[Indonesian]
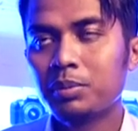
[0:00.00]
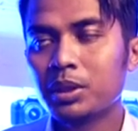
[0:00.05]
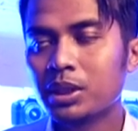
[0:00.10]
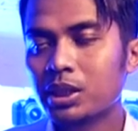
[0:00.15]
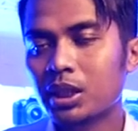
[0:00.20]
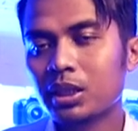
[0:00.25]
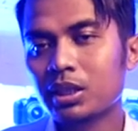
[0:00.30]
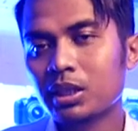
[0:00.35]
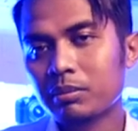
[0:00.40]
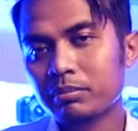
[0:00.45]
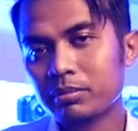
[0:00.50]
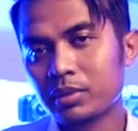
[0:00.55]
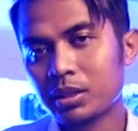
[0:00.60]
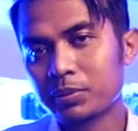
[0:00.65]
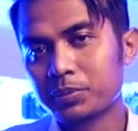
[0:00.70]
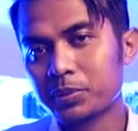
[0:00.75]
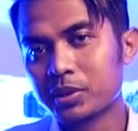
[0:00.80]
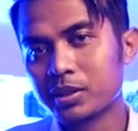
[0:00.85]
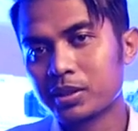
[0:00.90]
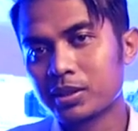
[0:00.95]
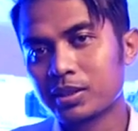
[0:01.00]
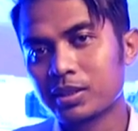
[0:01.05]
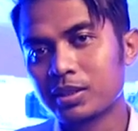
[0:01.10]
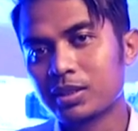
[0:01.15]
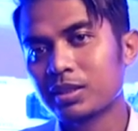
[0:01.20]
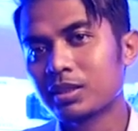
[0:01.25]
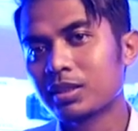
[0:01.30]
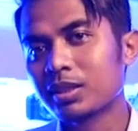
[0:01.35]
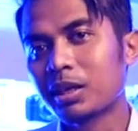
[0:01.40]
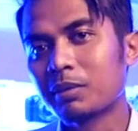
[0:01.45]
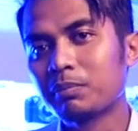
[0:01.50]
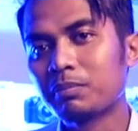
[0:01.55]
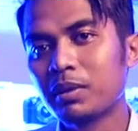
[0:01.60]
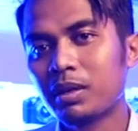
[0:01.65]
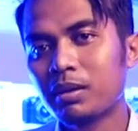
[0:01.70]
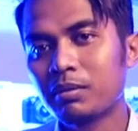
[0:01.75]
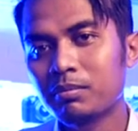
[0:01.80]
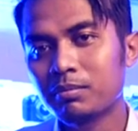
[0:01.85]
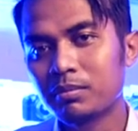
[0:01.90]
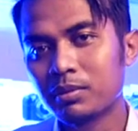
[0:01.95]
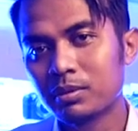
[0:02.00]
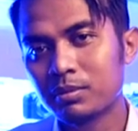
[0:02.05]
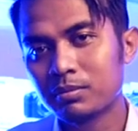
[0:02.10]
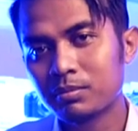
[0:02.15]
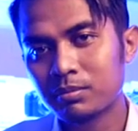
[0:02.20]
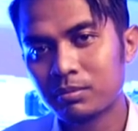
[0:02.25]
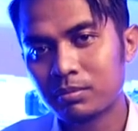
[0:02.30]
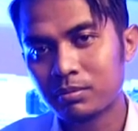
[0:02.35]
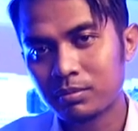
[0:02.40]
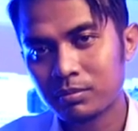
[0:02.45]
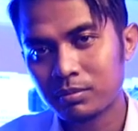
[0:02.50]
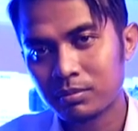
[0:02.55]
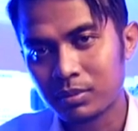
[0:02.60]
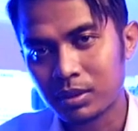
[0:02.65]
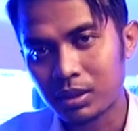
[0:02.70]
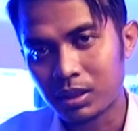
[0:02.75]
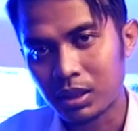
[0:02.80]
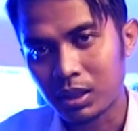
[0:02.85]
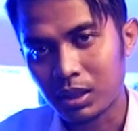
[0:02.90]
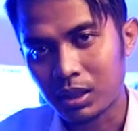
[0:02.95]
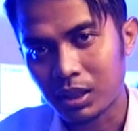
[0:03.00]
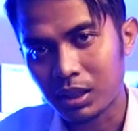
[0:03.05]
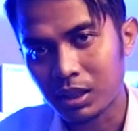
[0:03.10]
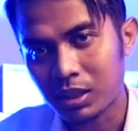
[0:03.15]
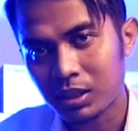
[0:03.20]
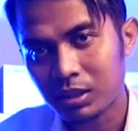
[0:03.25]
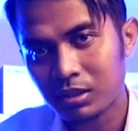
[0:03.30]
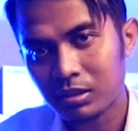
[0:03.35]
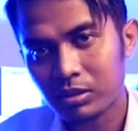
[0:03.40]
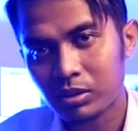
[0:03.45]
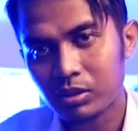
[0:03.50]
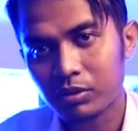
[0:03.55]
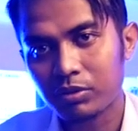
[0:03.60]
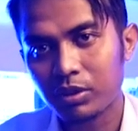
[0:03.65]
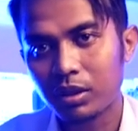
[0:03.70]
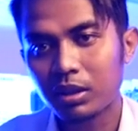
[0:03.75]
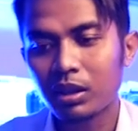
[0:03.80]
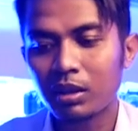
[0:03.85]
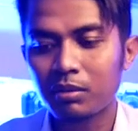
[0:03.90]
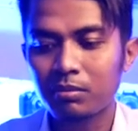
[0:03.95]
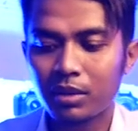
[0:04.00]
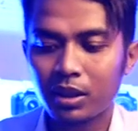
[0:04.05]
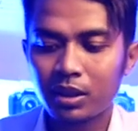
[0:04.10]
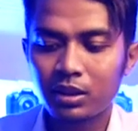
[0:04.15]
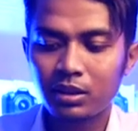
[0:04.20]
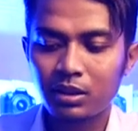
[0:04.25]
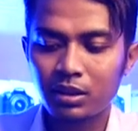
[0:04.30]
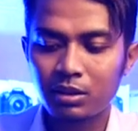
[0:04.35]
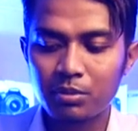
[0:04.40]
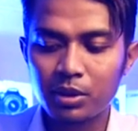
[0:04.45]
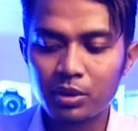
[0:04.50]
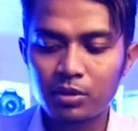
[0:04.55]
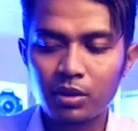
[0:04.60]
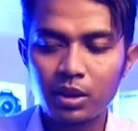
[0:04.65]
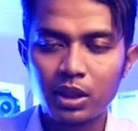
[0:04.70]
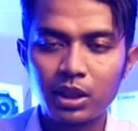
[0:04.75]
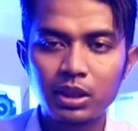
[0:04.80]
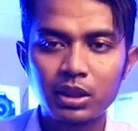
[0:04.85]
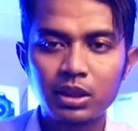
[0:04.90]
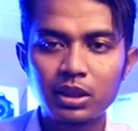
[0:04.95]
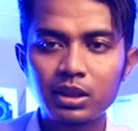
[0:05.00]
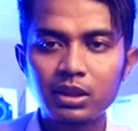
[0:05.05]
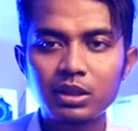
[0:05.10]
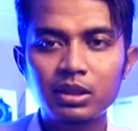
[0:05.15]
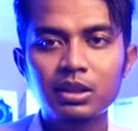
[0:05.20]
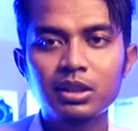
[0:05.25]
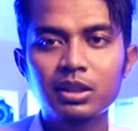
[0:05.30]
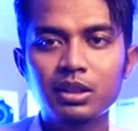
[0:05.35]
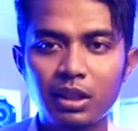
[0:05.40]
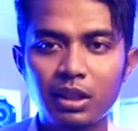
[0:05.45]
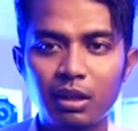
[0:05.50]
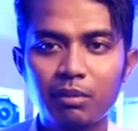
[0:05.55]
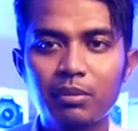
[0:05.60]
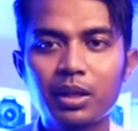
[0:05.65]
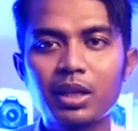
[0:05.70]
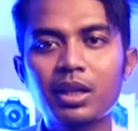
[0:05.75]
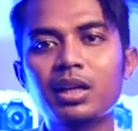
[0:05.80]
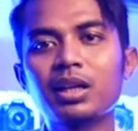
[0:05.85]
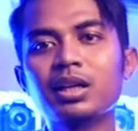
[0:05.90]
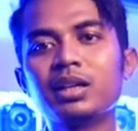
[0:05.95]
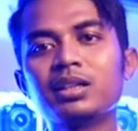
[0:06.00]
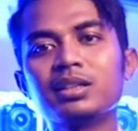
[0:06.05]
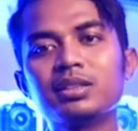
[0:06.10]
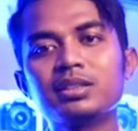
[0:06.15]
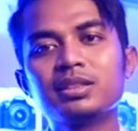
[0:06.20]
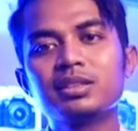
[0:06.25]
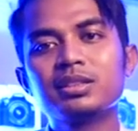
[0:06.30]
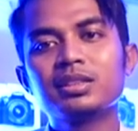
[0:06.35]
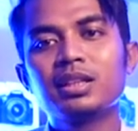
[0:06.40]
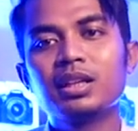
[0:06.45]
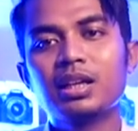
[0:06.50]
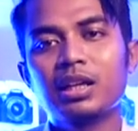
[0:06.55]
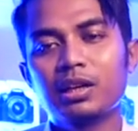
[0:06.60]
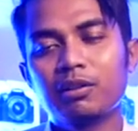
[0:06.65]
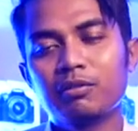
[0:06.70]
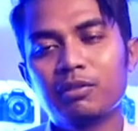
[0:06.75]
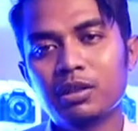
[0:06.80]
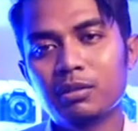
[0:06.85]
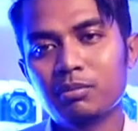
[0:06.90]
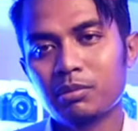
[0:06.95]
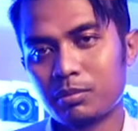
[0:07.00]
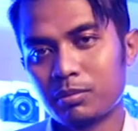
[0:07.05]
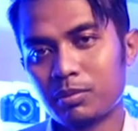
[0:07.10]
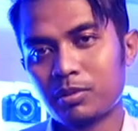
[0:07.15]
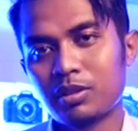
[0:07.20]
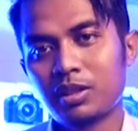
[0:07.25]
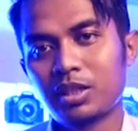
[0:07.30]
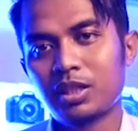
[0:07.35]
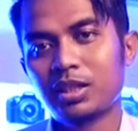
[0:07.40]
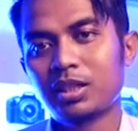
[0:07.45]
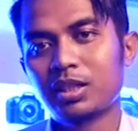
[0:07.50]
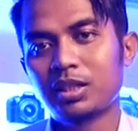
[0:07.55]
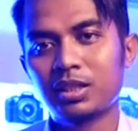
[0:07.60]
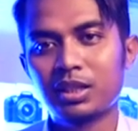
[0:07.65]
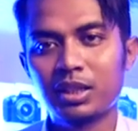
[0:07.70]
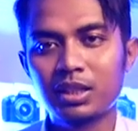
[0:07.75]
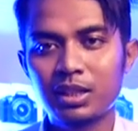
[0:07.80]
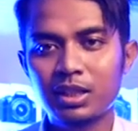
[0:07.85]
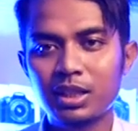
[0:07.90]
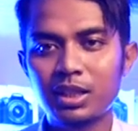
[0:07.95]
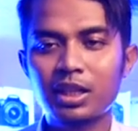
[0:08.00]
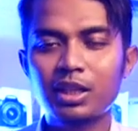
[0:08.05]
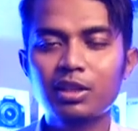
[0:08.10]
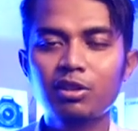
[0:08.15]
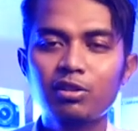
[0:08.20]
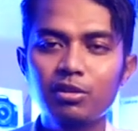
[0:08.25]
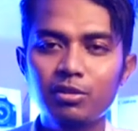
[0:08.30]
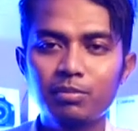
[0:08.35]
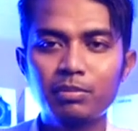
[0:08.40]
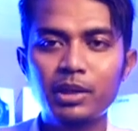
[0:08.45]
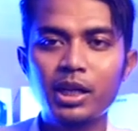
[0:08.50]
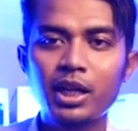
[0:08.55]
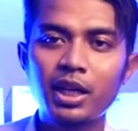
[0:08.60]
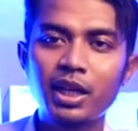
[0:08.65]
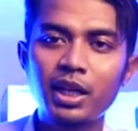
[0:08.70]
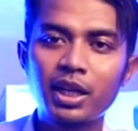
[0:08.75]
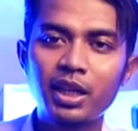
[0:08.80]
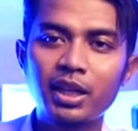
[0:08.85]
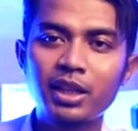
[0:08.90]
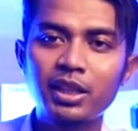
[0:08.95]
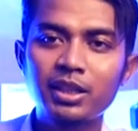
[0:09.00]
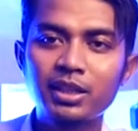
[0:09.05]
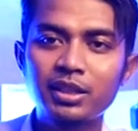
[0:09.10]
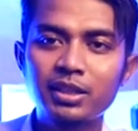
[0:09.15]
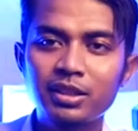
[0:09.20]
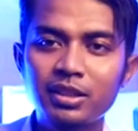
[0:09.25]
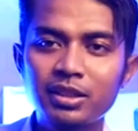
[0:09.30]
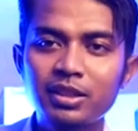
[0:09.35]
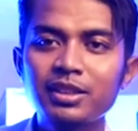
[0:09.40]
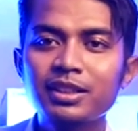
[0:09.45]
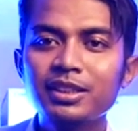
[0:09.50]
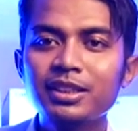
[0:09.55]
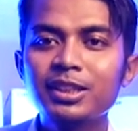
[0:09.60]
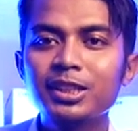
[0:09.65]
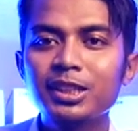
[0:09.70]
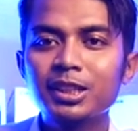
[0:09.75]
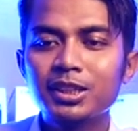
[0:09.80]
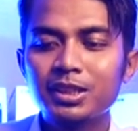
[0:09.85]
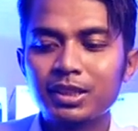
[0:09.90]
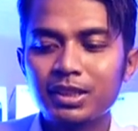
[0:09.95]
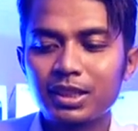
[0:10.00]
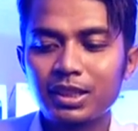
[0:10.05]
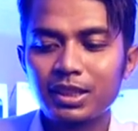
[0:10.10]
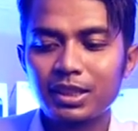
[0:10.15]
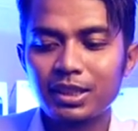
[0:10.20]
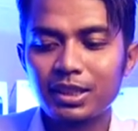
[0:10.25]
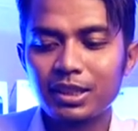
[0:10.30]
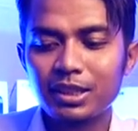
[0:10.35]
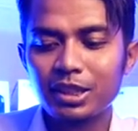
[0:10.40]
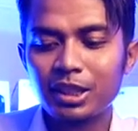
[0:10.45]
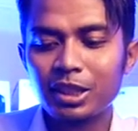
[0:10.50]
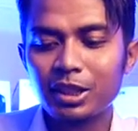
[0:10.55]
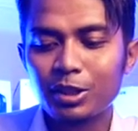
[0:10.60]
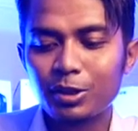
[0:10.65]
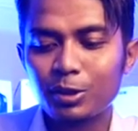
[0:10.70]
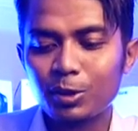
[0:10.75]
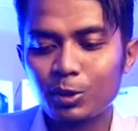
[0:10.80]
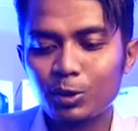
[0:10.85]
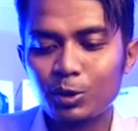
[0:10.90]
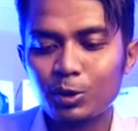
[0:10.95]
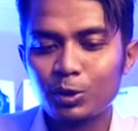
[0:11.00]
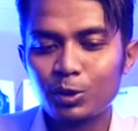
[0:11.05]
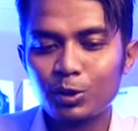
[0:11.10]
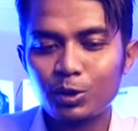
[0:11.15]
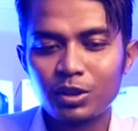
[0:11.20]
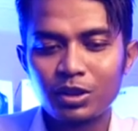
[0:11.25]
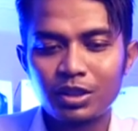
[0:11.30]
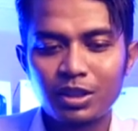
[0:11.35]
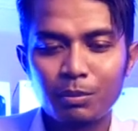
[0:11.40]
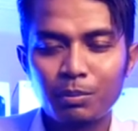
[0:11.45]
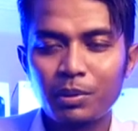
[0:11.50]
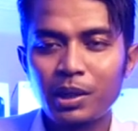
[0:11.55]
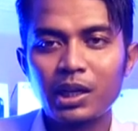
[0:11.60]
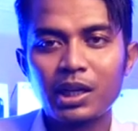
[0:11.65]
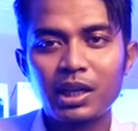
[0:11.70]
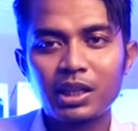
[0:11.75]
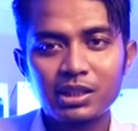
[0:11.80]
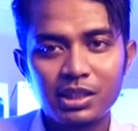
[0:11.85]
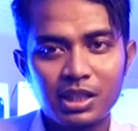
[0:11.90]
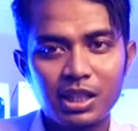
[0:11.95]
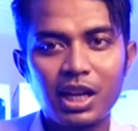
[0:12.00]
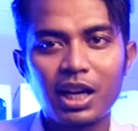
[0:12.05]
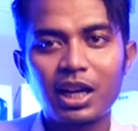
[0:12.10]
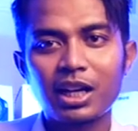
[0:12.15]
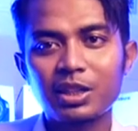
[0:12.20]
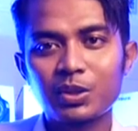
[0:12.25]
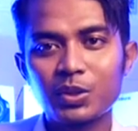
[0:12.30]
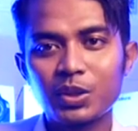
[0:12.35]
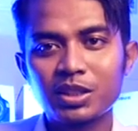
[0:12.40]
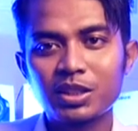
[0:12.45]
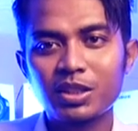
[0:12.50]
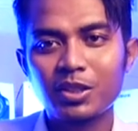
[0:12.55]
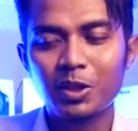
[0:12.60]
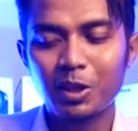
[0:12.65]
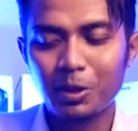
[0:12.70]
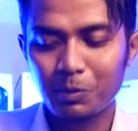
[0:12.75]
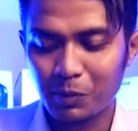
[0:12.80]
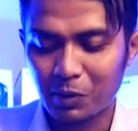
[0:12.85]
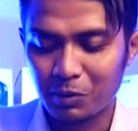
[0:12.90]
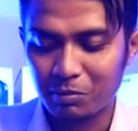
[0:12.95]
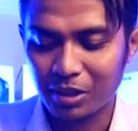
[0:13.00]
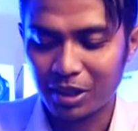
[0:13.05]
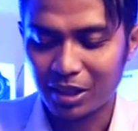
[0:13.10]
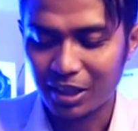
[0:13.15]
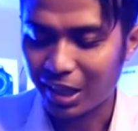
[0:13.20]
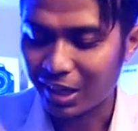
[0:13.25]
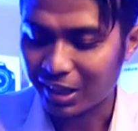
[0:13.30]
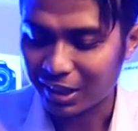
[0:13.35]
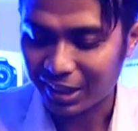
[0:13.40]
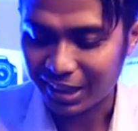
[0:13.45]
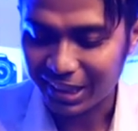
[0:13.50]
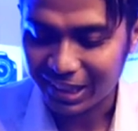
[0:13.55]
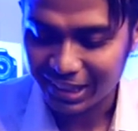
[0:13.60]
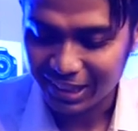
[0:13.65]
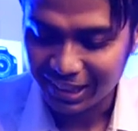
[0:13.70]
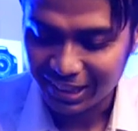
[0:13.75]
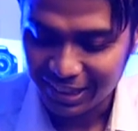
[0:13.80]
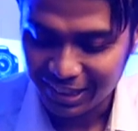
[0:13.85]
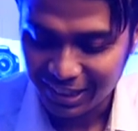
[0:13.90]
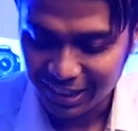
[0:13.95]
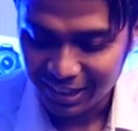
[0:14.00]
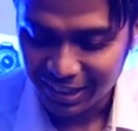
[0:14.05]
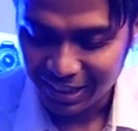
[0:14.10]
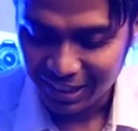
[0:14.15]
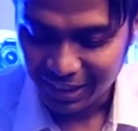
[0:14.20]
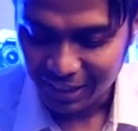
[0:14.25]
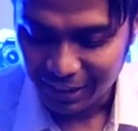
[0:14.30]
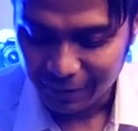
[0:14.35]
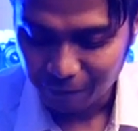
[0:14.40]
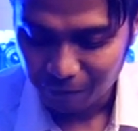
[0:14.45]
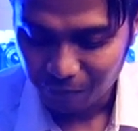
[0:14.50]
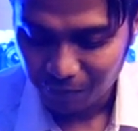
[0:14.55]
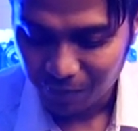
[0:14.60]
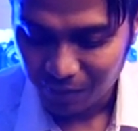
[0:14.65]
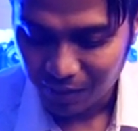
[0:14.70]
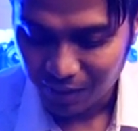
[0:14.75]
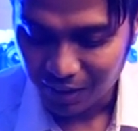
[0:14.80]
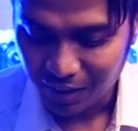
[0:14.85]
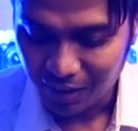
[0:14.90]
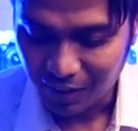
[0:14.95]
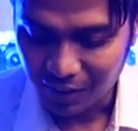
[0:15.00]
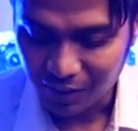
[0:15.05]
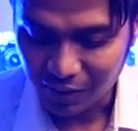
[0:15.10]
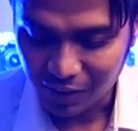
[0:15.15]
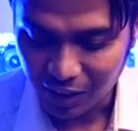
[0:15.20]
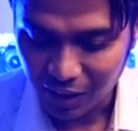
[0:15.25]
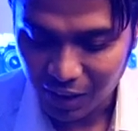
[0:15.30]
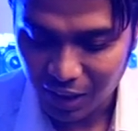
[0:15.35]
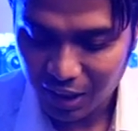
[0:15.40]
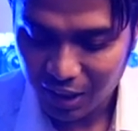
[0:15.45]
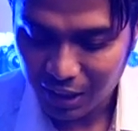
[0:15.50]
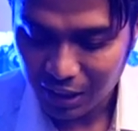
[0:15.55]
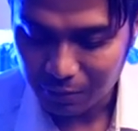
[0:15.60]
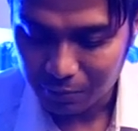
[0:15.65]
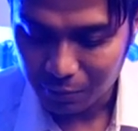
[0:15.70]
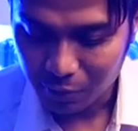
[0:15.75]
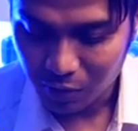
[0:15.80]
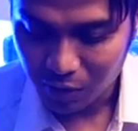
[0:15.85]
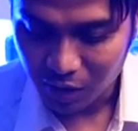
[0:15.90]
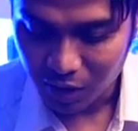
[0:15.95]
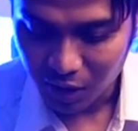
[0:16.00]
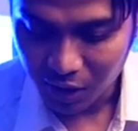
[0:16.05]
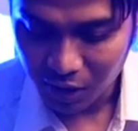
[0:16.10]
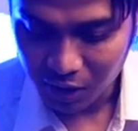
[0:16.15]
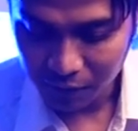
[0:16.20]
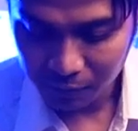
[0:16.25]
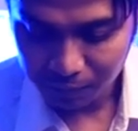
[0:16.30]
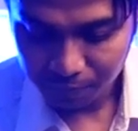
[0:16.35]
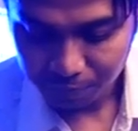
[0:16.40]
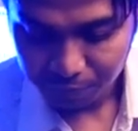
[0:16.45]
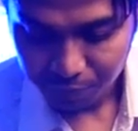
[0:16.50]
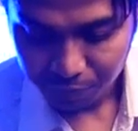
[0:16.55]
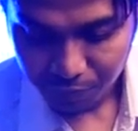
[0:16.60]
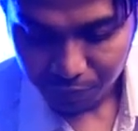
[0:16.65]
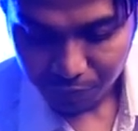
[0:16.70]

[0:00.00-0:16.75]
bisa timelapse tapi memberikan software tambahan dimasukkan ke kamera lewat memori nanti kalau pengen itu dibahas silahkan tulis di kolom komentar ya oke kemudian